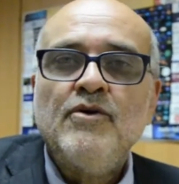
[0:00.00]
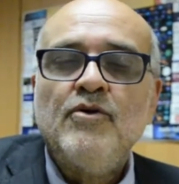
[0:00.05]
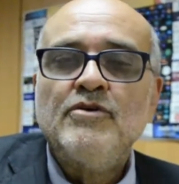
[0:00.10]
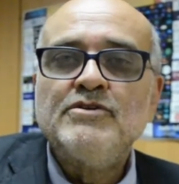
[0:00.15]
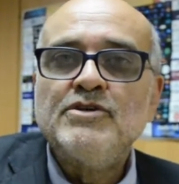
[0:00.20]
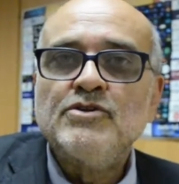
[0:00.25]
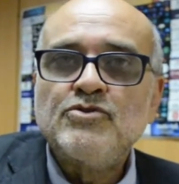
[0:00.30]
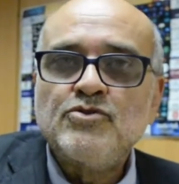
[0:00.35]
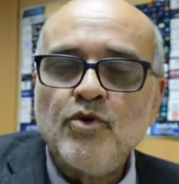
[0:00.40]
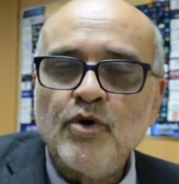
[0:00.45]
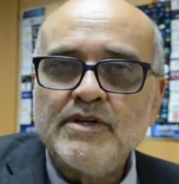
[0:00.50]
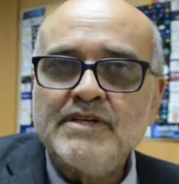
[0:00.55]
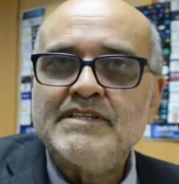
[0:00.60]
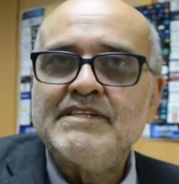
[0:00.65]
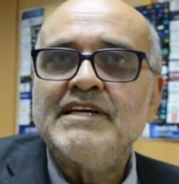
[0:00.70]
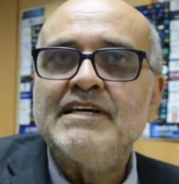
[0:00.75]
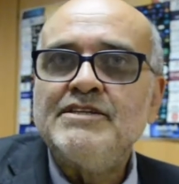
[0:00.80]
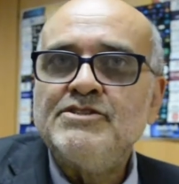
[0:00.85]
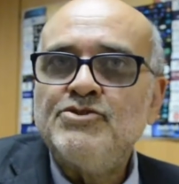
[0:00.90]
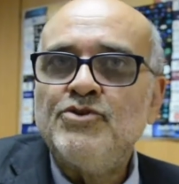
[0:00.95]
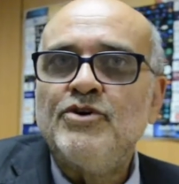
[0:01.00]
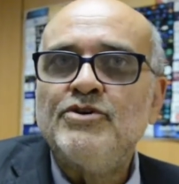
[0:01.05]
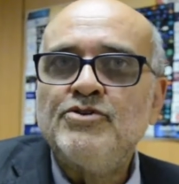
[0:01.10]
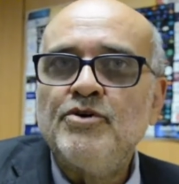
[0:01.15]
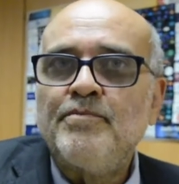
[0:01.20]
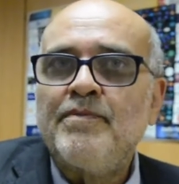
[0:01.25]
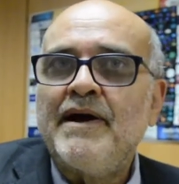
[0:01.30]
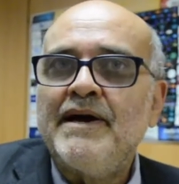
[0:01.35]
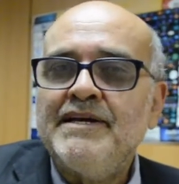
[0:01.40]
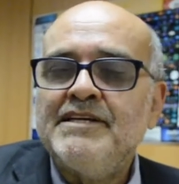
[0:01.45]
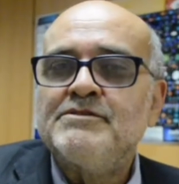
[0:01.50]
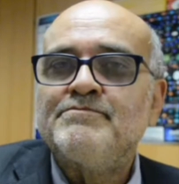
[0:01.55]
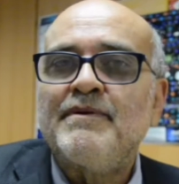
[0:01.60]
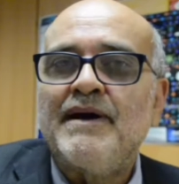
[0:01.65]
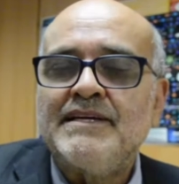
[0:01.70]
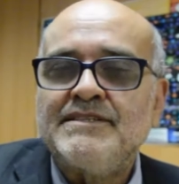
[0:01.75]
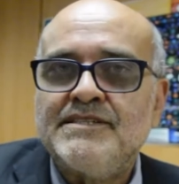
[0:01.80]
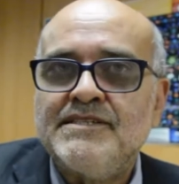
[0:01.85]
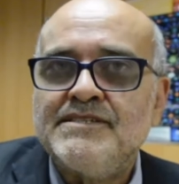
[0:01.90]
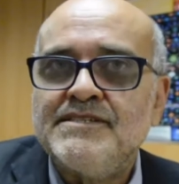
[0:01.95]
onde todas as regiões do país
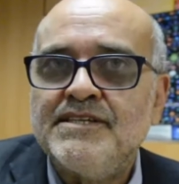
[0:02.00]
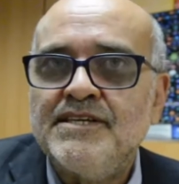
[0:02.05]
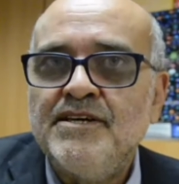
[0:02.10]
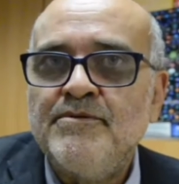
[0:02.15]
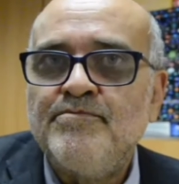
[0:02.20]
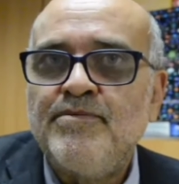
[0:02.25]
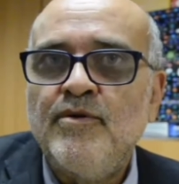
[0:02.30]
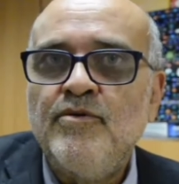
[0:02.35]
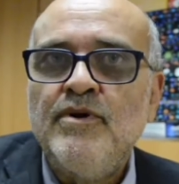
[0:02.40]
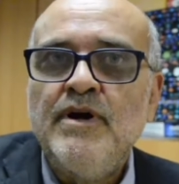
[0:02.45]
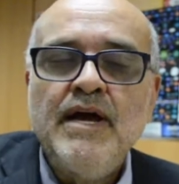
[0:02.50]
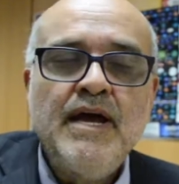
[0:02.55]
participam.